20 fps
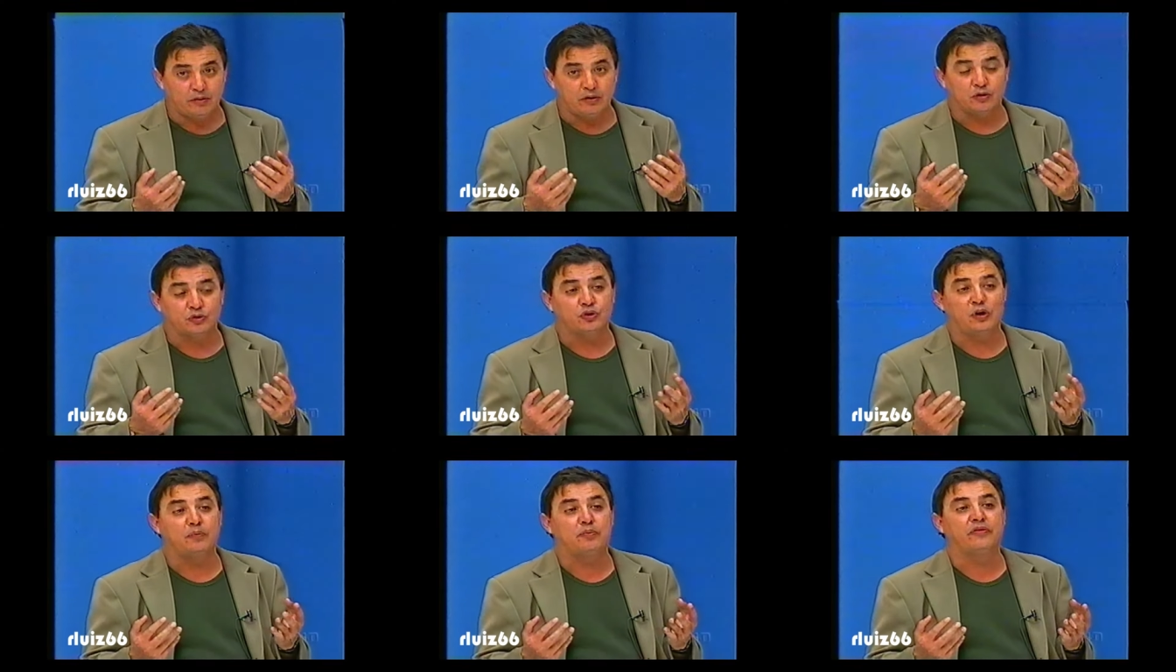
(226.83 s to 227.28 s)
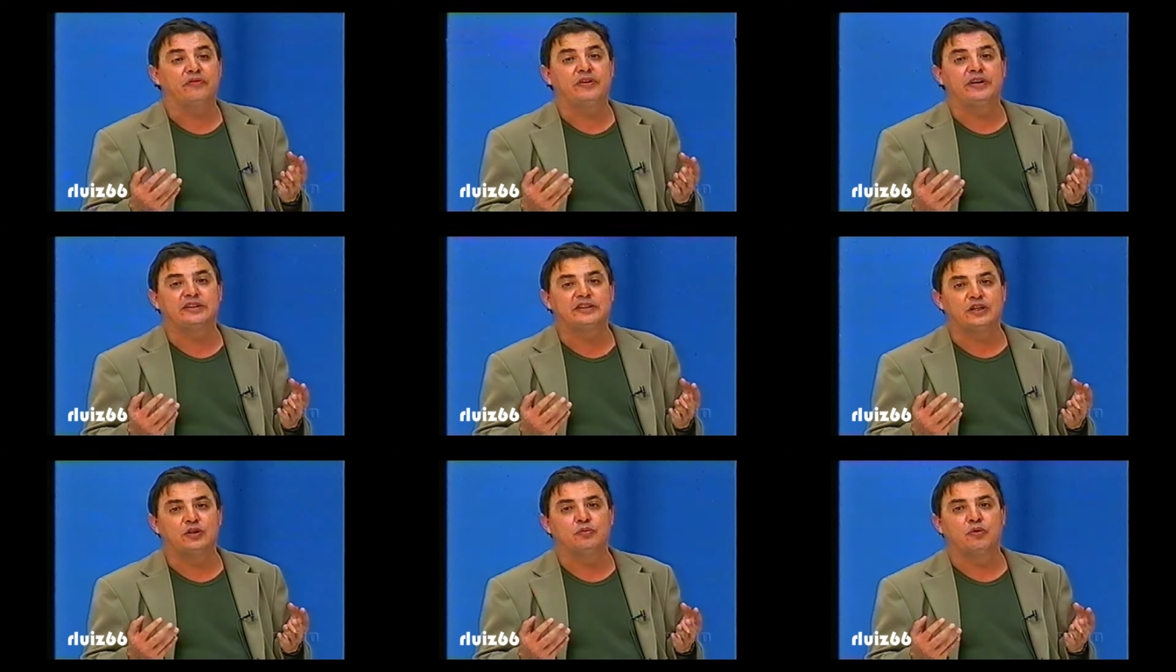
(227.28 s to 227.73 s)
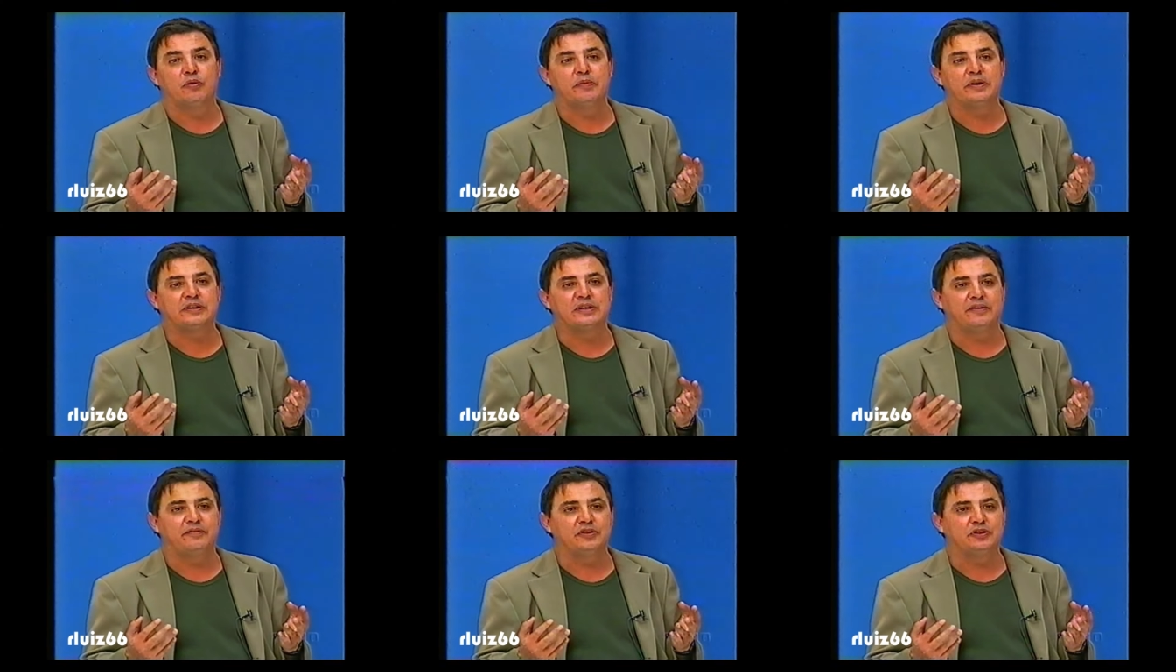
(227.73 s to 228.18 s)
estou aproveitando o
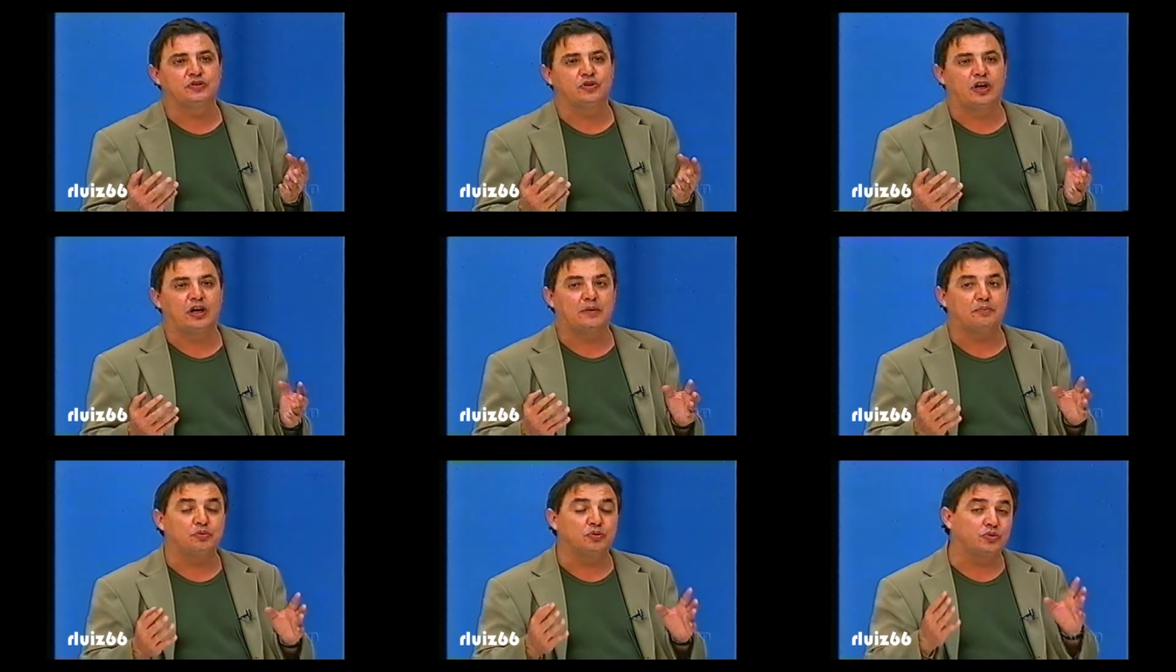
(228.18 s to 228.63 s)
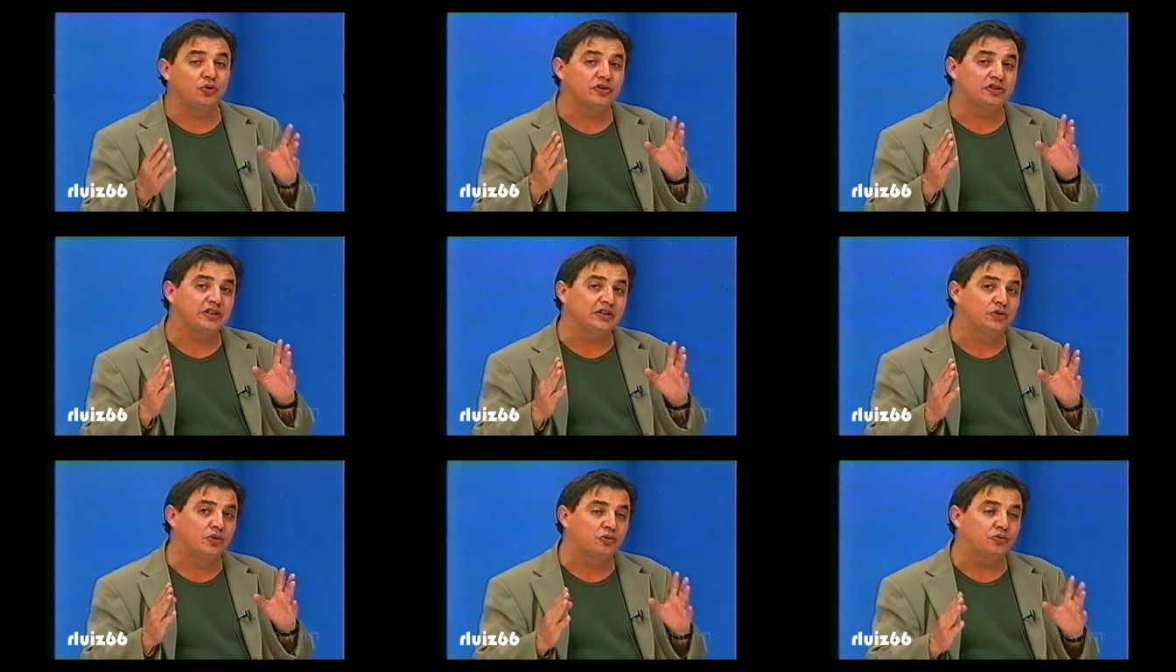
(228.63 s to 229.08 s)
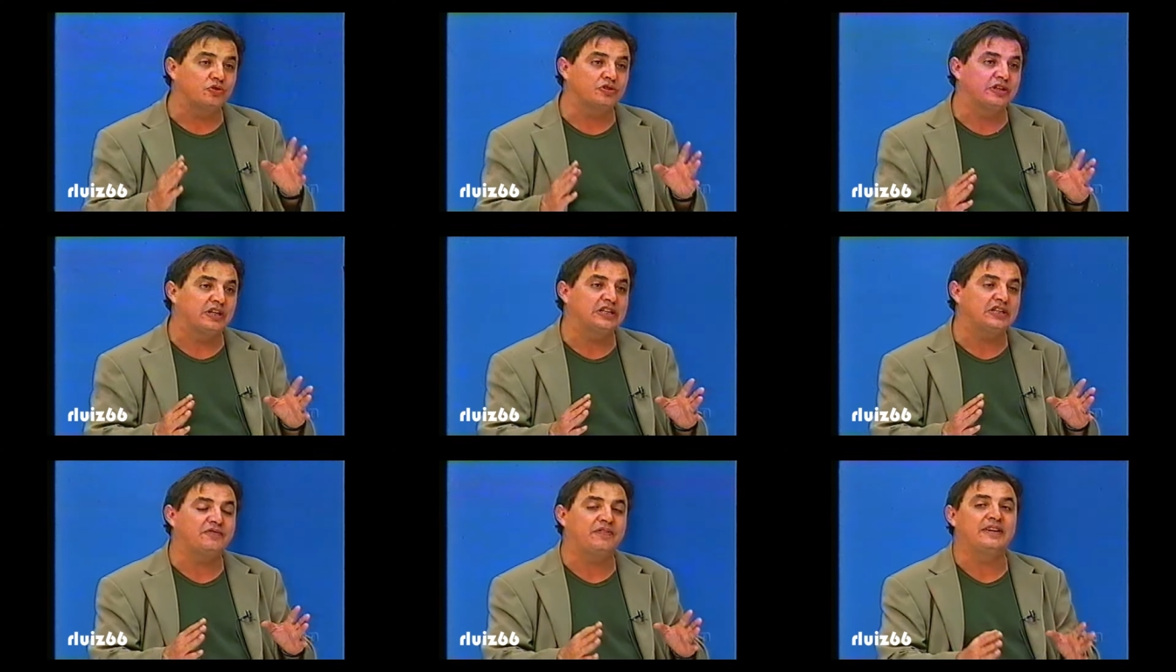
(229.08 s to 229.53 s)
momento da vitória para o torcedor
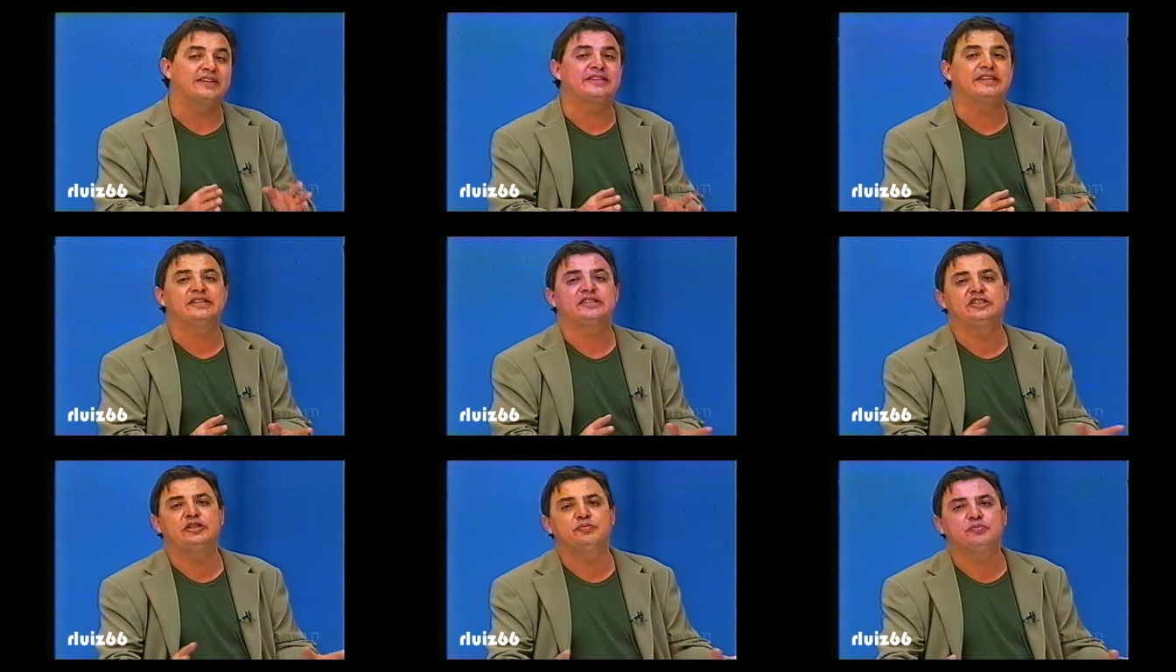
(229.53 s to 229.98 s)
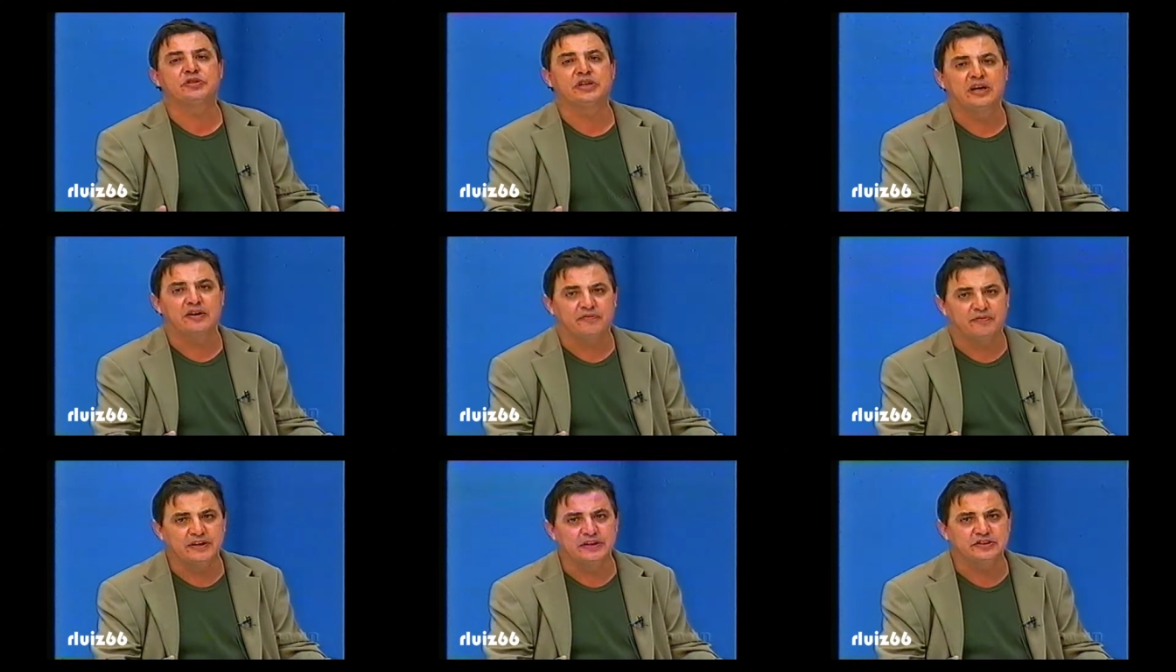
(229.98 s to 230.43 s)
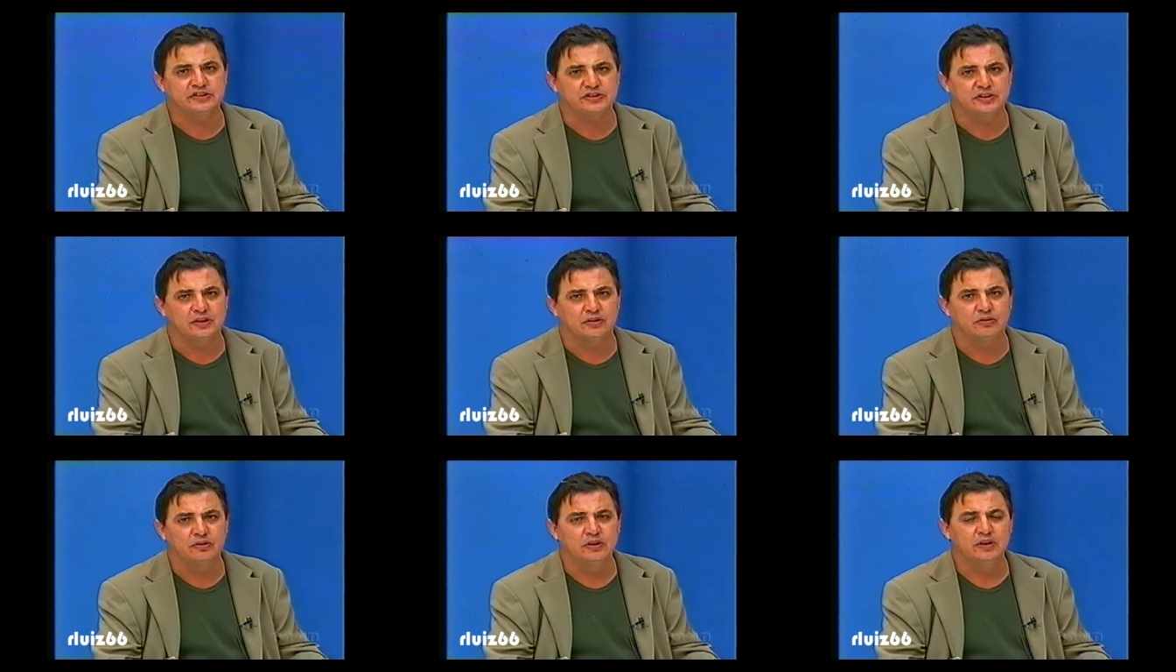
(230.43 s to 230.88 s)
cruzeirense fazer esse tipo de
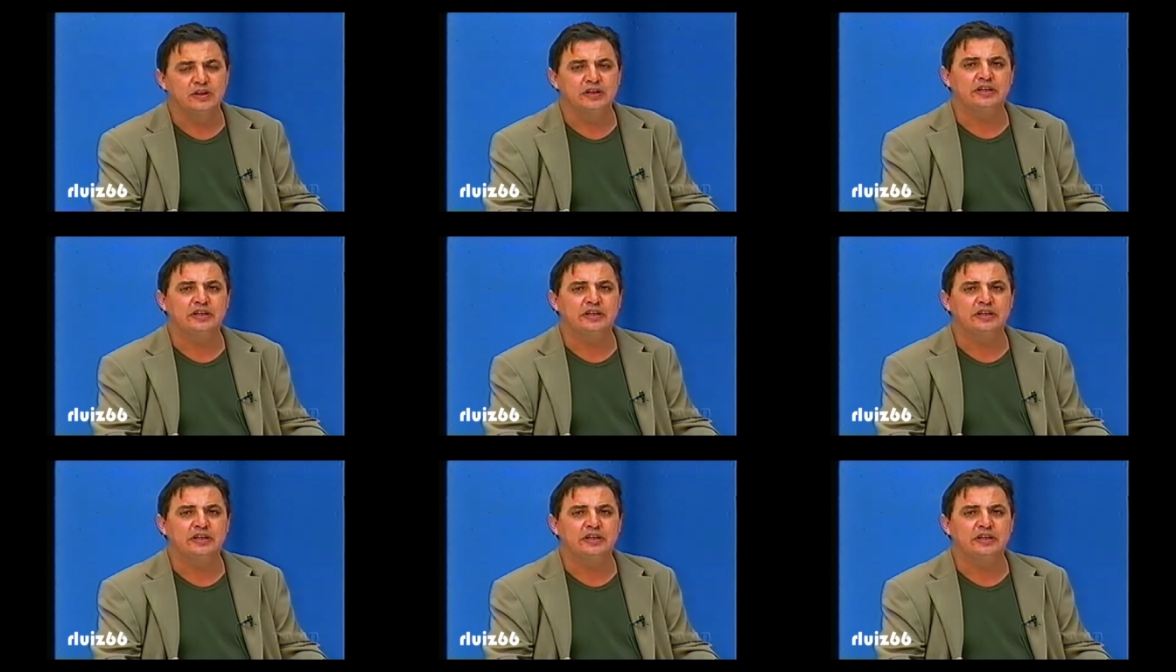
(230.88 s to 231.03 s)
reflexão.